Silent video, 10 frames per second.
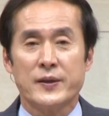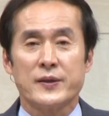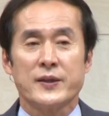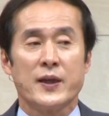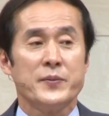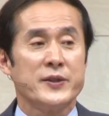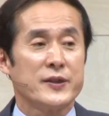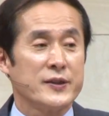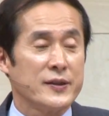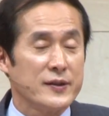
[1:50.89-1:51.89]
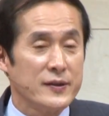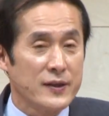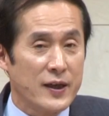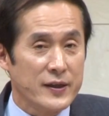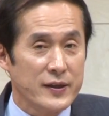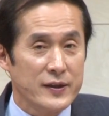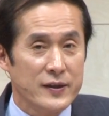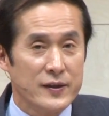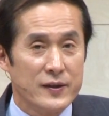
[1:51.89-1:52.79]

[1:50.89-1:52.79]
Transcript: 그 사람의 정신 건강이